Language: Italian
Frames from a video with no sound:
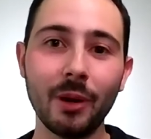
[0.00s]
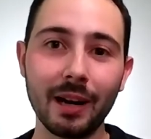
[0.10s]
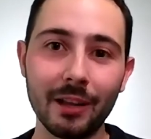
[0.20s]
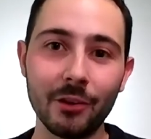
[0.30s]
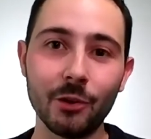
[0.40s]

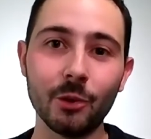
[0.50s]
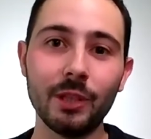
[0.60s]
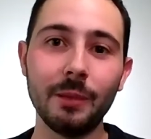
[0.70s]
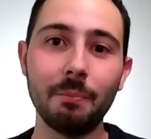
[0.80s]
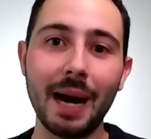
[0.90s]
regno
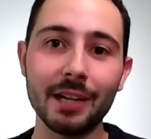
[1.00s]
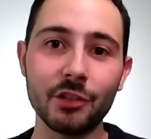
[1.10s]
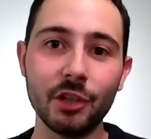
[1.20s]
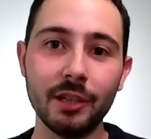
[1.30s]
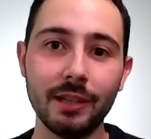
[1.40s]
di
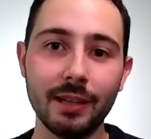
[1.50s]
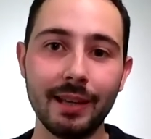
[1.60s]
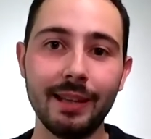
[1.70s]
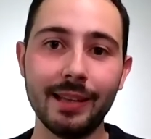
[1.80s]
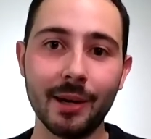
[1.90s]
pace
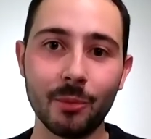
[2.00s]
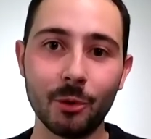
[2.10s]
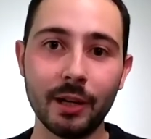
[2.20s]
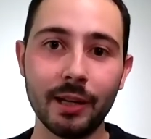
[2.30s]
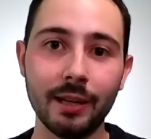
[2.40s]
e di
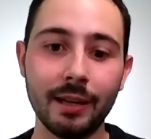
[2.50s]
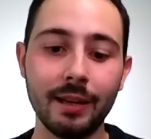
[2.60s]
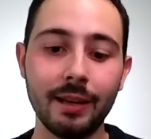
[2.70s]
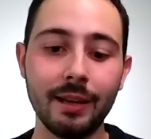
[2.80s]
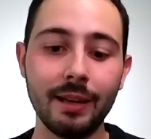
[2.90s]

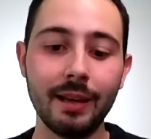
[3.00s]
amore